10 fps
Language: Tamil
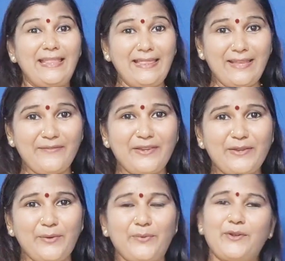இந்த
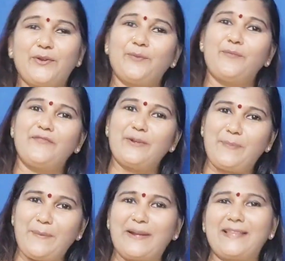வீடியோ உங்களுக்கு ரொம்ப
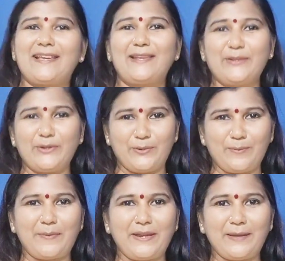விருப்பமானதாக
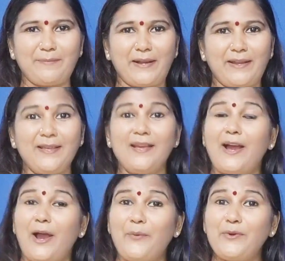அப்படின்னு நம்புகிறேன்
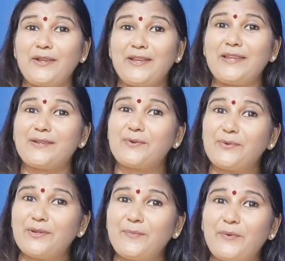அவங்களுக்கு நீங்கள்
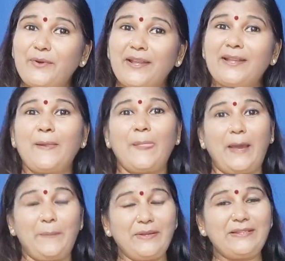
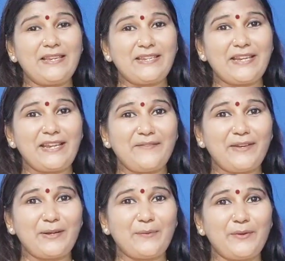அப்ரிசியேஷன்
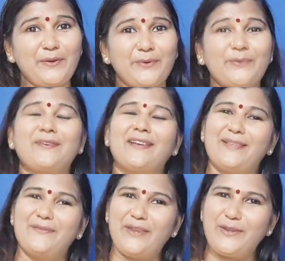என்னவாக இருக்க முடியும்
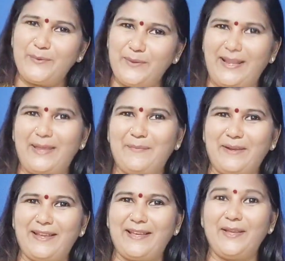இந்த வீடியோவை லைக்
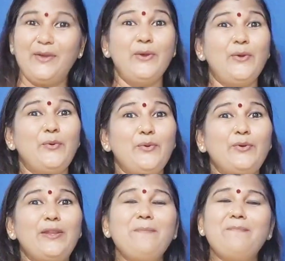பண்ணுங்கள்
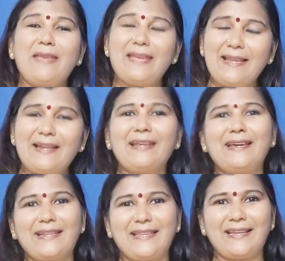உங்களுடைய மேலான
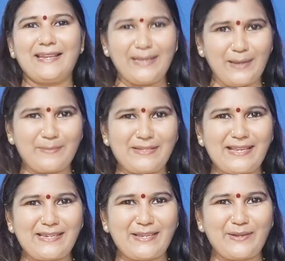கருத்துக்களை கமெண்ட்
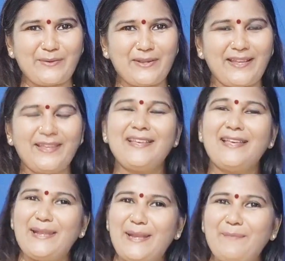செக்ஷனில் கொடுங்க
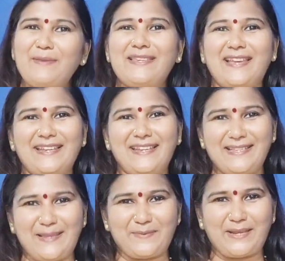நம்ம சேனலை
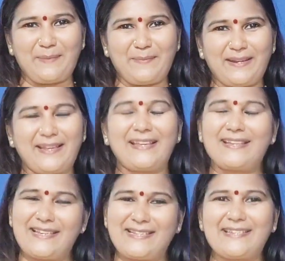சப்ஸ்கிரைப் பண்ணுங்கள்
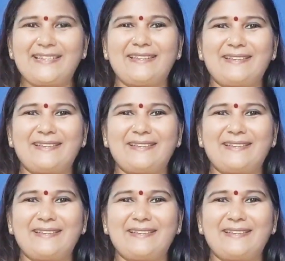நன்றி